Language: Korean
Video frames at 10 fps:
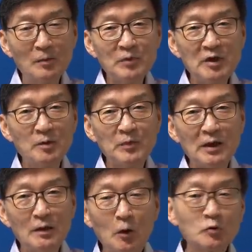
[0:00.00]

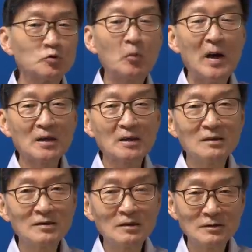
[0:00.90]
필리핀의 영토 방해
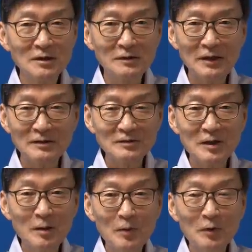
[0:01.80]
의지를 이제 테스트
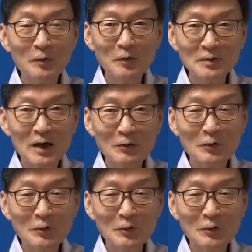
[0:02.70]
해보는 거다.